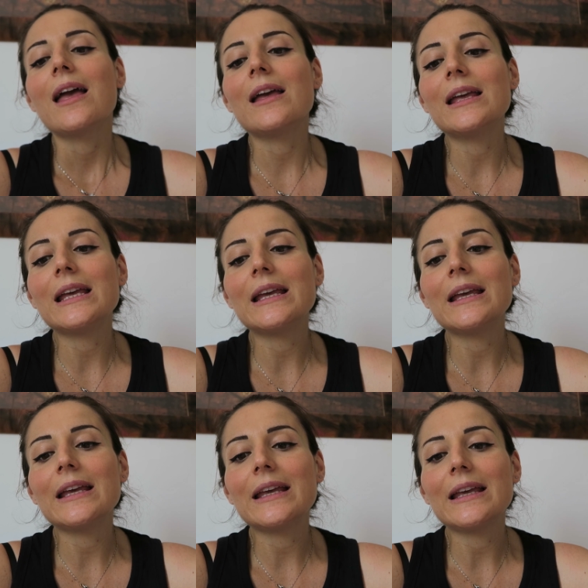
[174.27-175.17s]

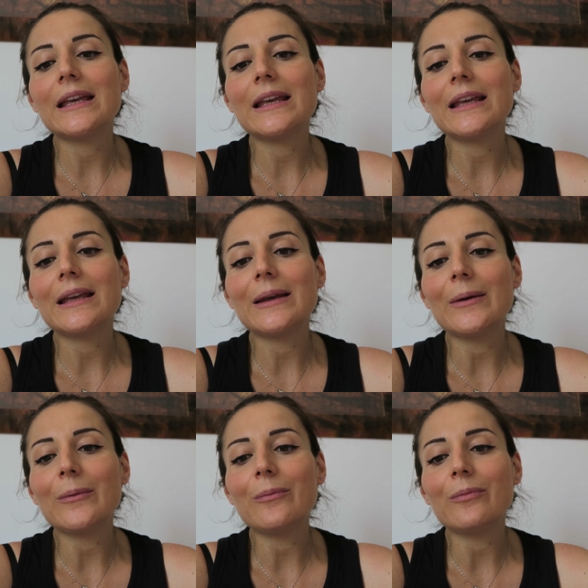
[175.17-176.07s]

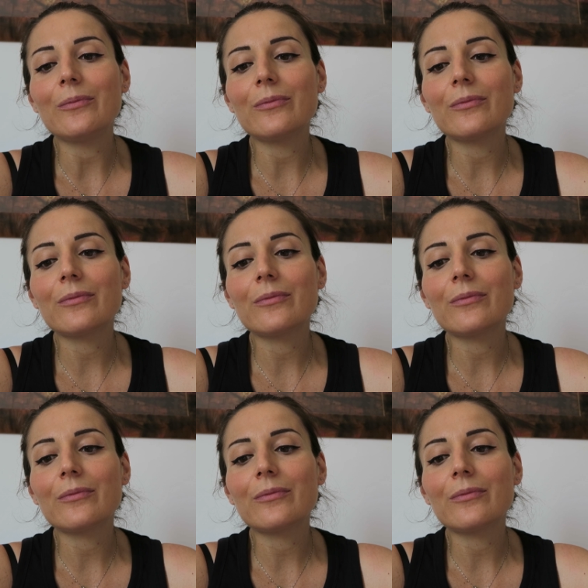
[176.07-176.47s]
e ehm,